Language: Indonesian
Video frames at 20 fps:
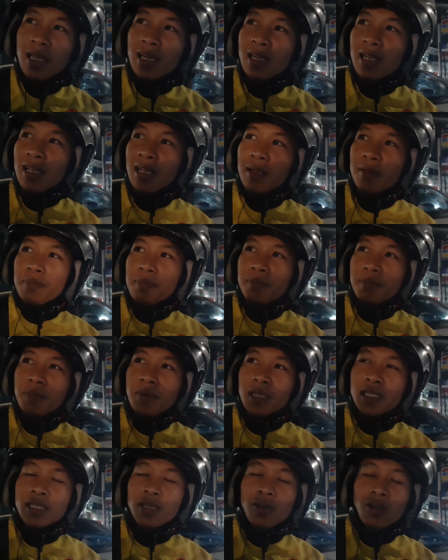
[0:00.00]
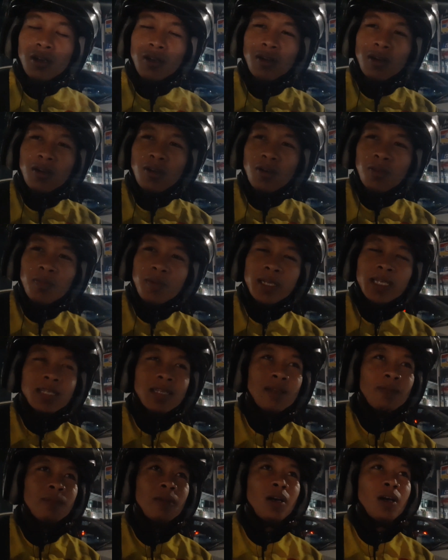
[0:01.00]
Karena banyak orang-orang kompleks
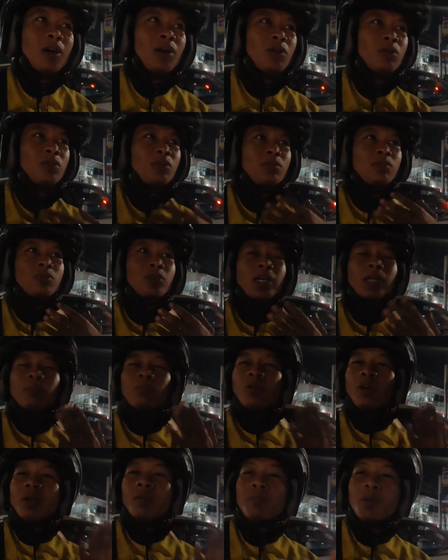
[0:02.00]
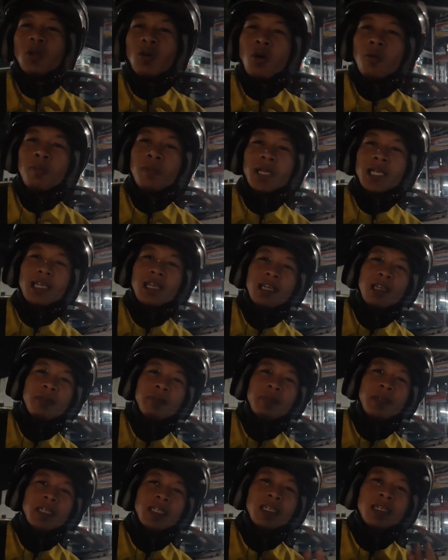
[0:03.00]
yang mau mungkin bukan per komplek ya,
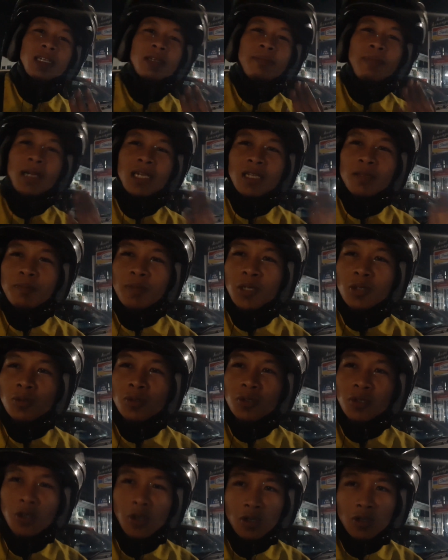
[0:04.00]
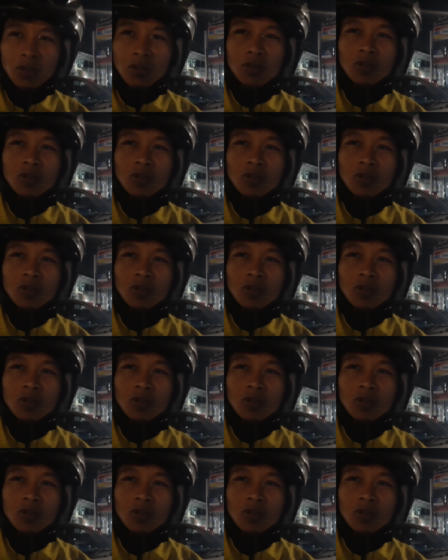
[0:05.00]
lebih ke padat penduduk.